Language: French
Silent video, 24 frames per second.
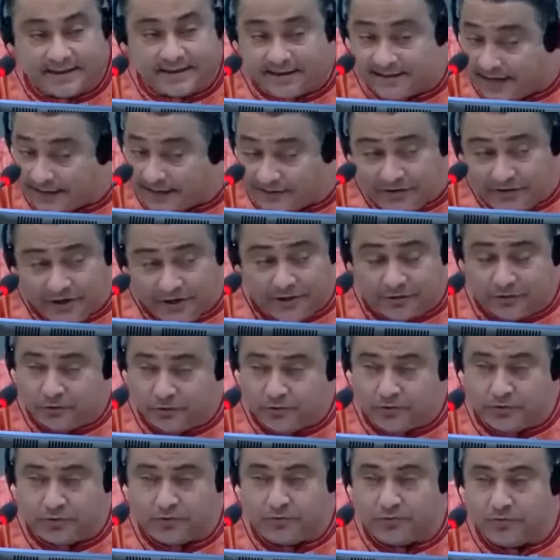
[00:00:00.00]
ça tuait
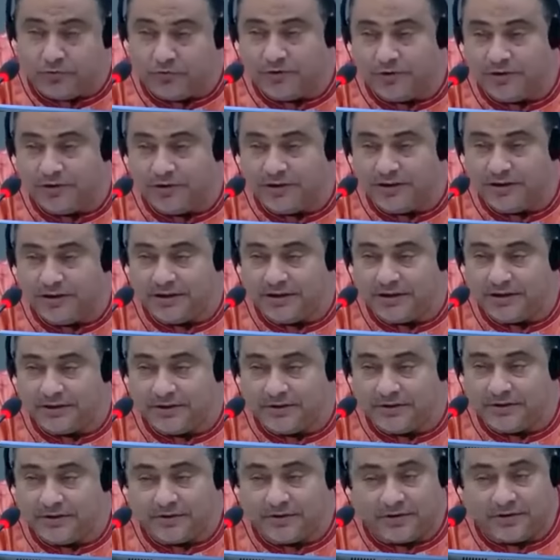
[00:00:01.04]
toujours.
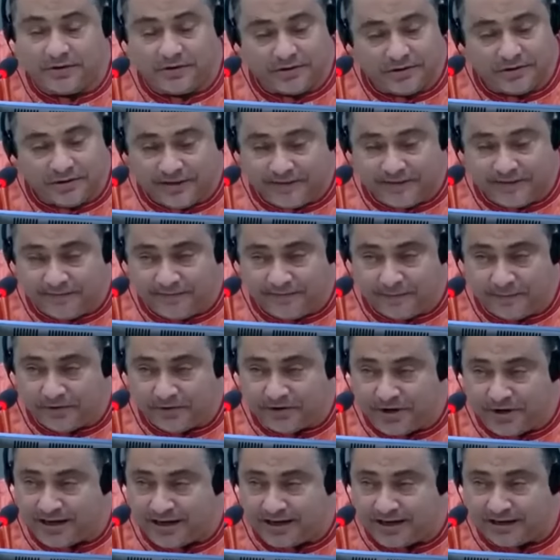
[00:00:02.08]
Donc, euh, je me
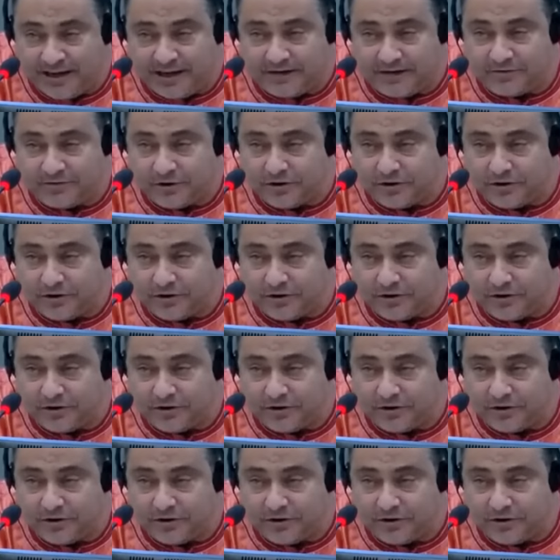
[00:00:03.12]
suis arrangé en